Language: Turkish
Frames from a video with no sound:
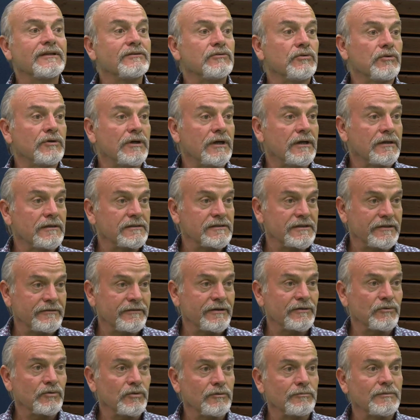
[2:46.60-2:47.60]
da doğa
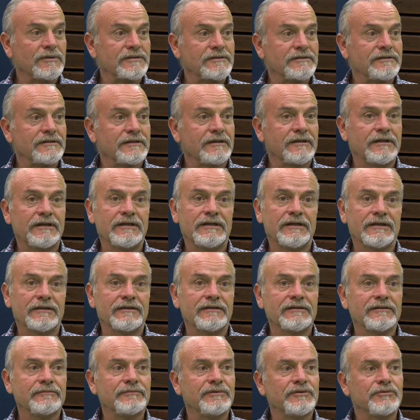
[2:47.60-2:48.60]
sever olmasıyla
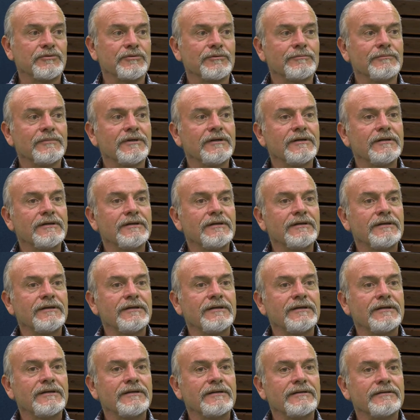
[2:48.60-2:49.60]
alakalı bir durum.
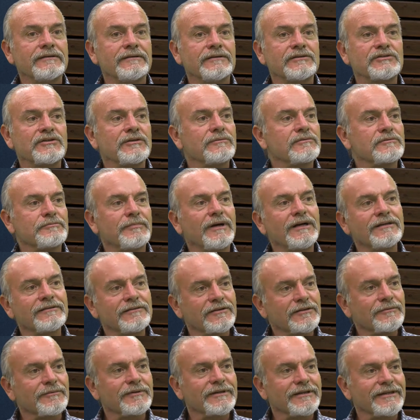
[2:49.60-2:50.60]
İşte biz
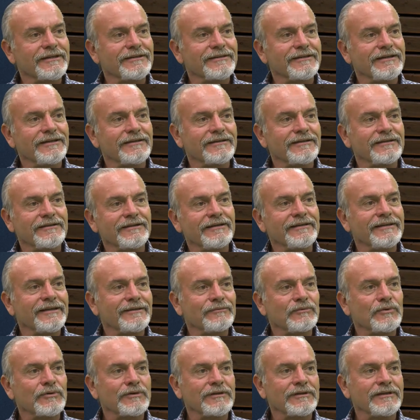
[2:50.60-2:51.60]
Bandırma'ya giderdik.
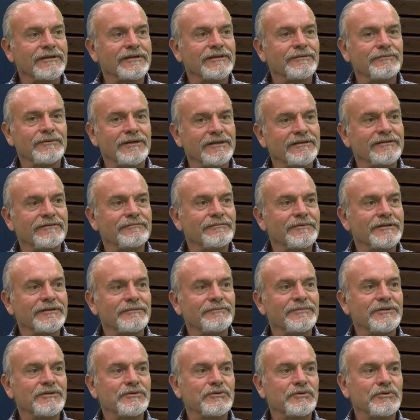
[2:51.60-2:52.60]
Annem oralıydı.
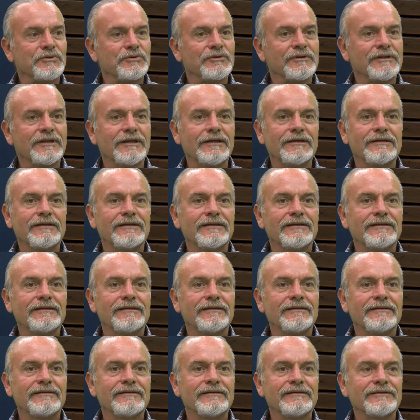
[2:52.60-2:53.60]
Bandırma'nın bir köyünde.
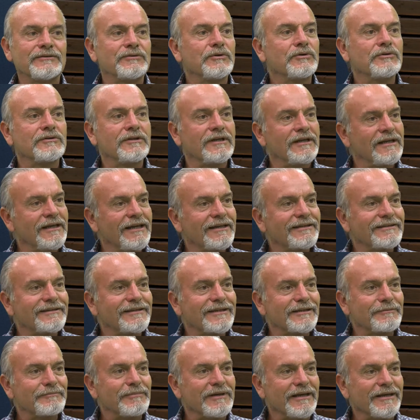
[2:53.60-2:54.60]
Köyde
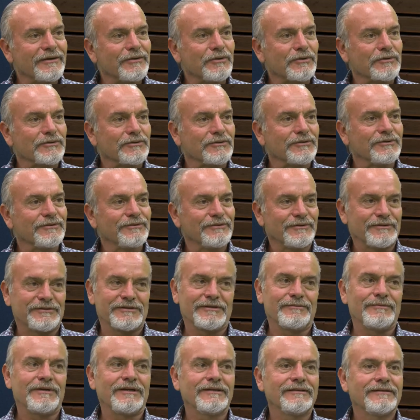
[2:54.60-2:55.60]
elektrik bile yoktu o
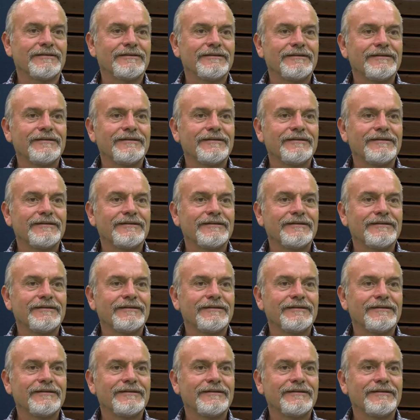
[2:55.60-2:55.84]
zaman.